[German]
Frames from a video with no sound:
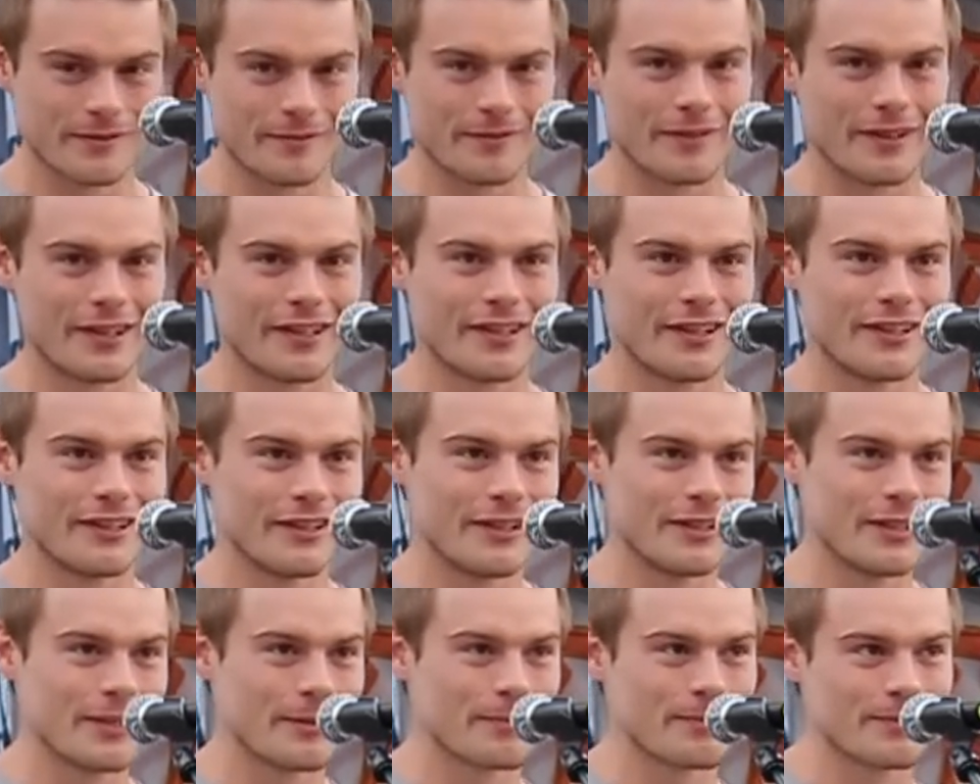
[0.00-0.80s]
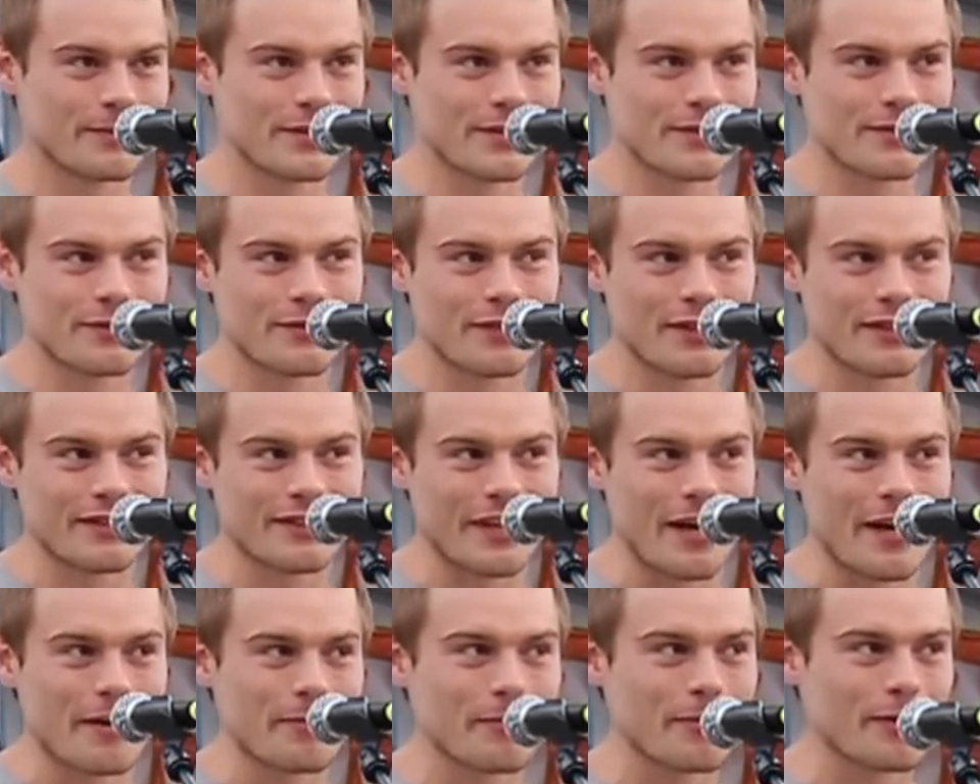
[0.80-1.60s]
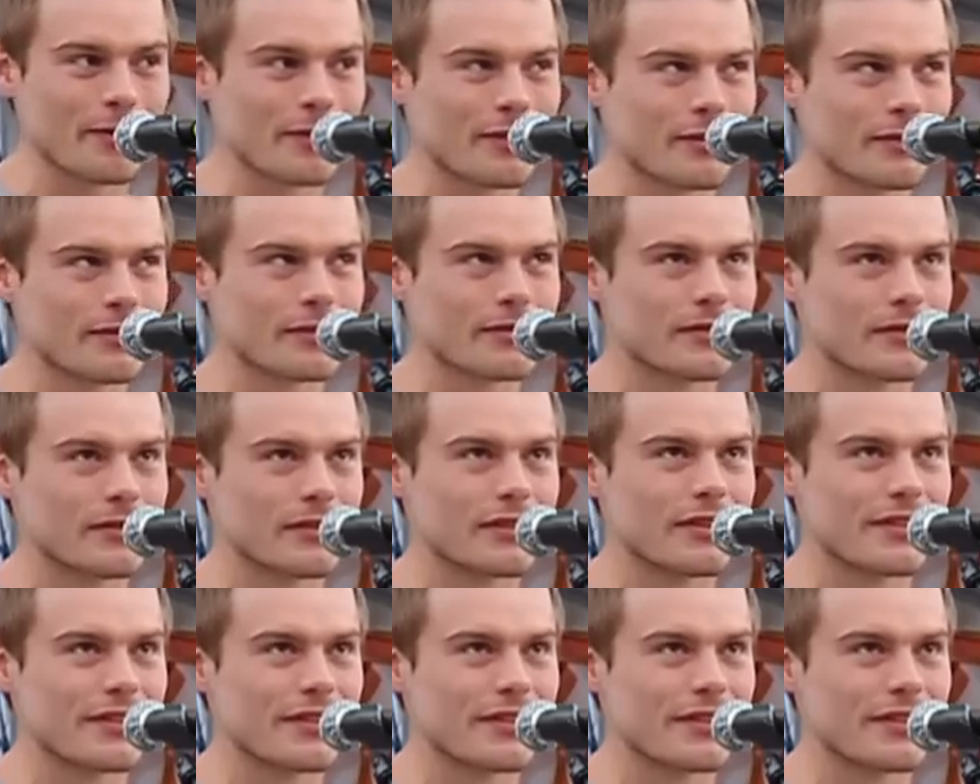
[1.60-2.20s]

weil ich habe das vor drei Wochen